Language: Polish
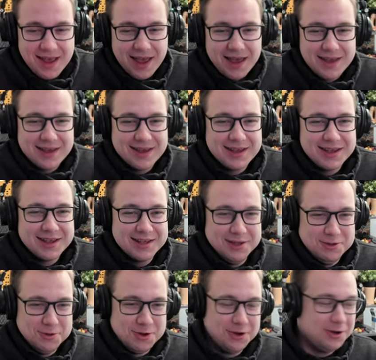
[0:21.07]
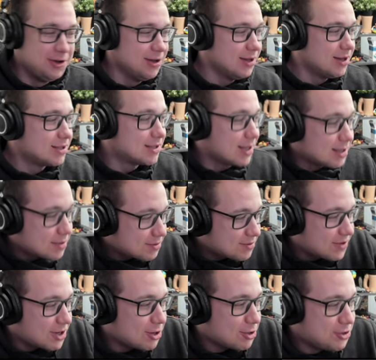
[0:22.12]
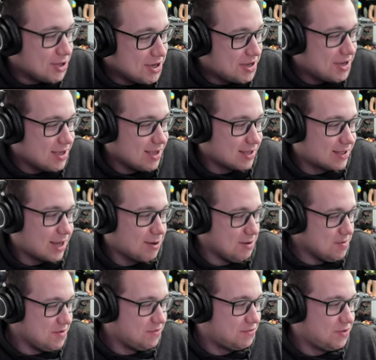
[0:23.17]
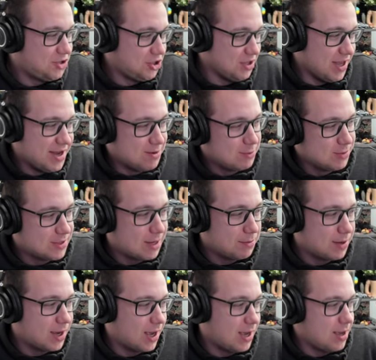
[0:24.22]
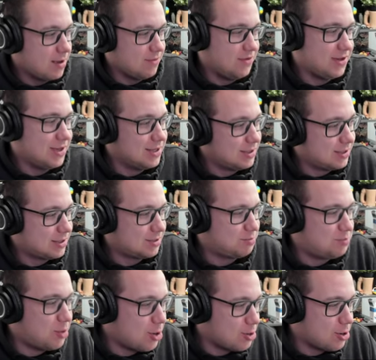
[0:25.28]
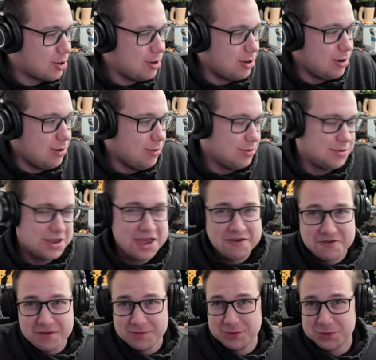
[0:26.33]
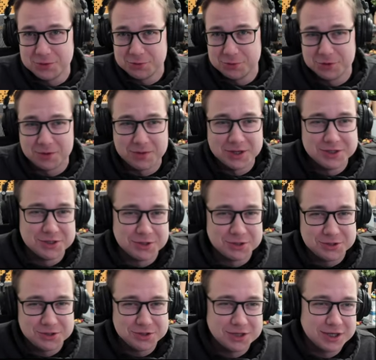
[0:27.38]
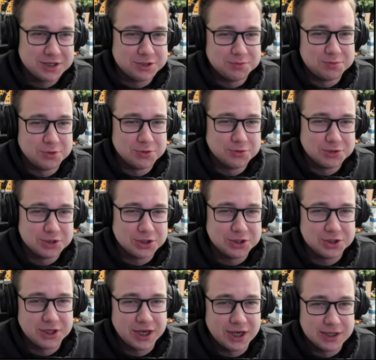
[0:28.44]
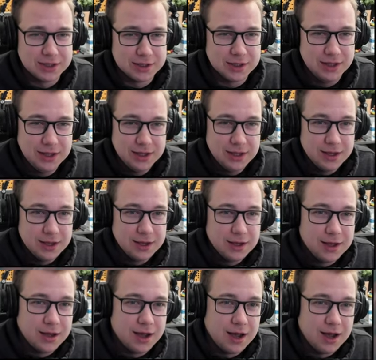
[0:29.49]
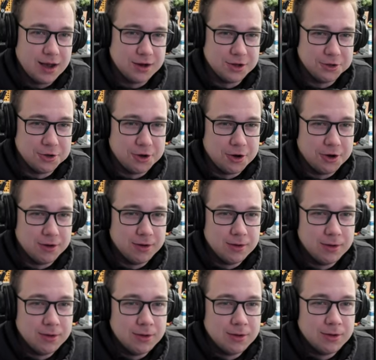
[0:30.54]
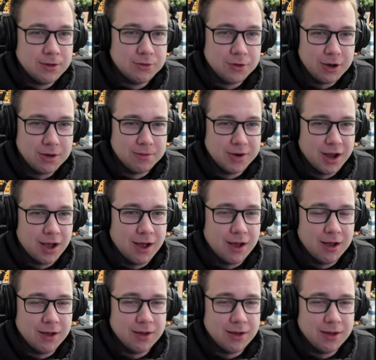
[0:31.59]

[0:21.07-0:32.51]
Yy, no. Za dwie godzinki niecałe mi wycinają ósemkę, więc spoko. Nie wiem, czy jutro będzie odcinek, czy pojutrze, czy kiedy. Ale no. Dobra.